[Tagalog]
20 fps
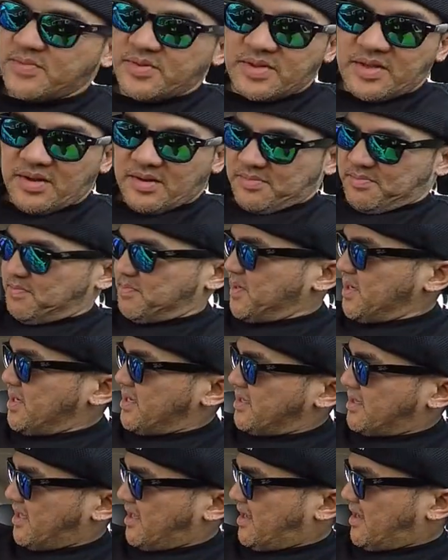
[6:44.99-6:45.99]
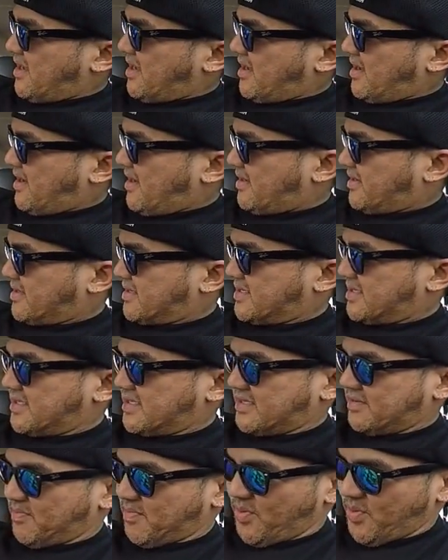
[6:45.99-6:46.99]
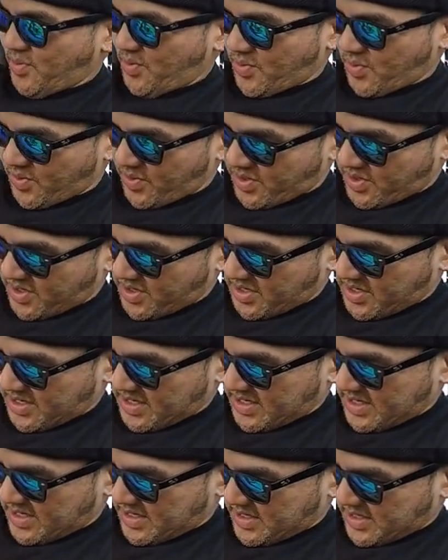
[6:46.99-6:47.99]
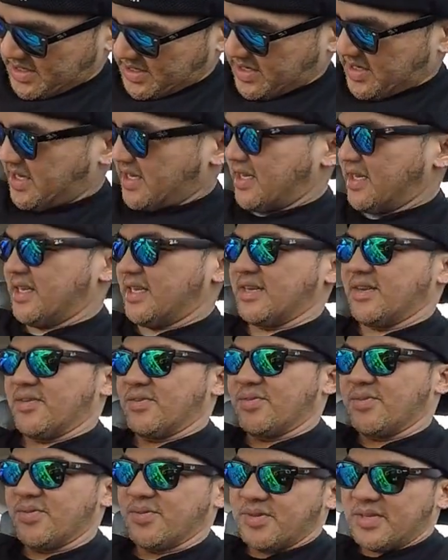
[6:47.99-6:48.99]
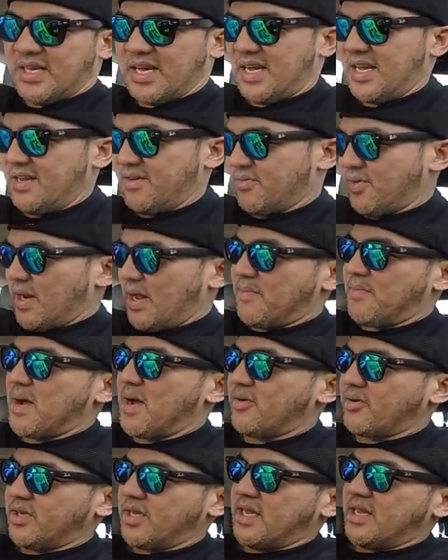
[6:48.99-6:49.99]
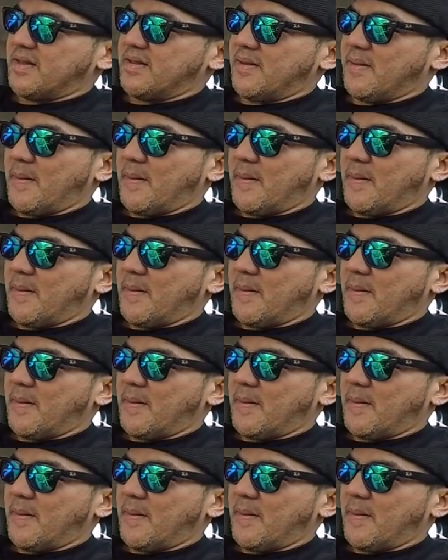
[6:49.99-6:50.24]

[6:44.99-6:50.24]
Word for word: The Beatles book. Oh, yan, wala pa ako niyan.